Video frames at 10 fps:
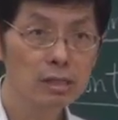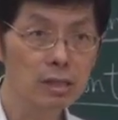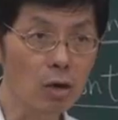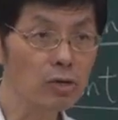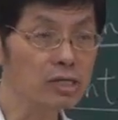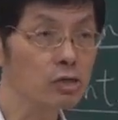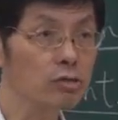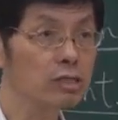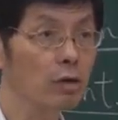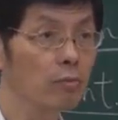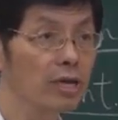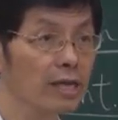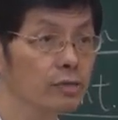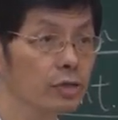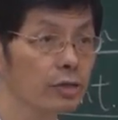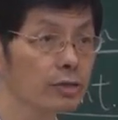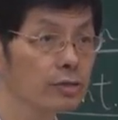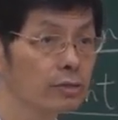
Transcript: 有理数的时候不连续。